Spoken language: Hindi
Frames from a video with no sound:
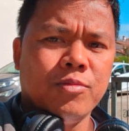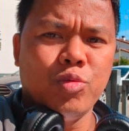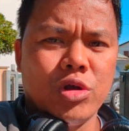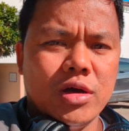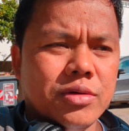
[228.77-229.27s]

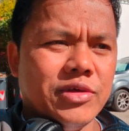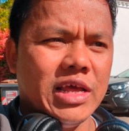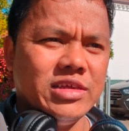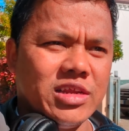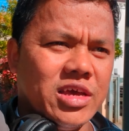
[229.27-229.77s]
पूरा
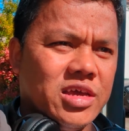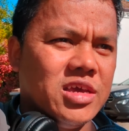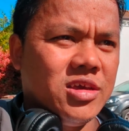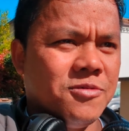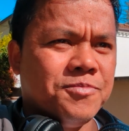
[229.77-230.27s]
विलेज एरिया है
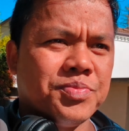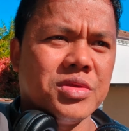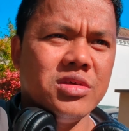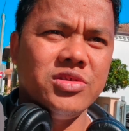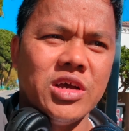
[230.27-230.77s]
ये
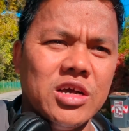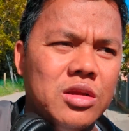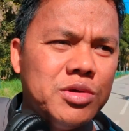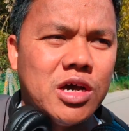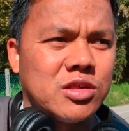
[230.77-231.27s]
जंगल
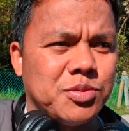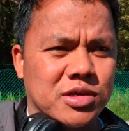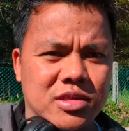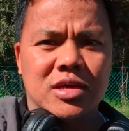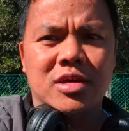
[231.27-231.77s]
भी
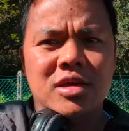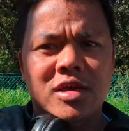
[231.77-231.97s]
आसपास है